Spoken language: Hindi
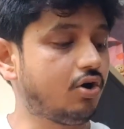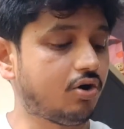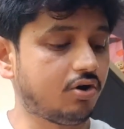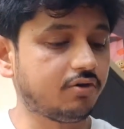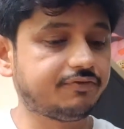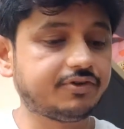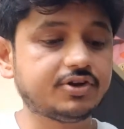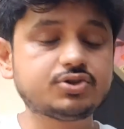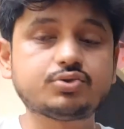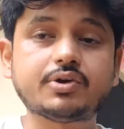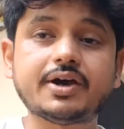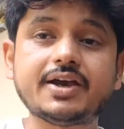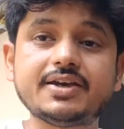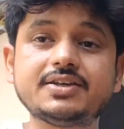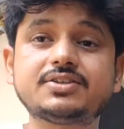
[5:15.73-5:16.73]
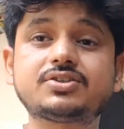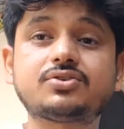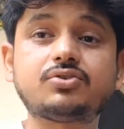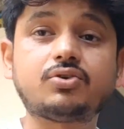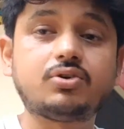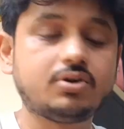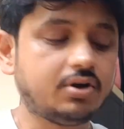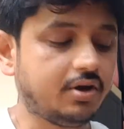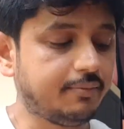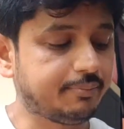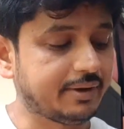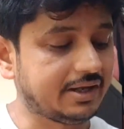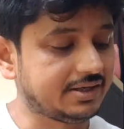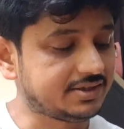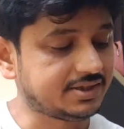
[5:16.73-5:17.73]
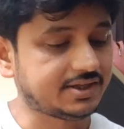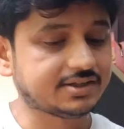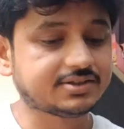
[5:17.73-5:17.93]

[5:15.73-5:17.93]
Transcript: और फिर जो है इसको पहले से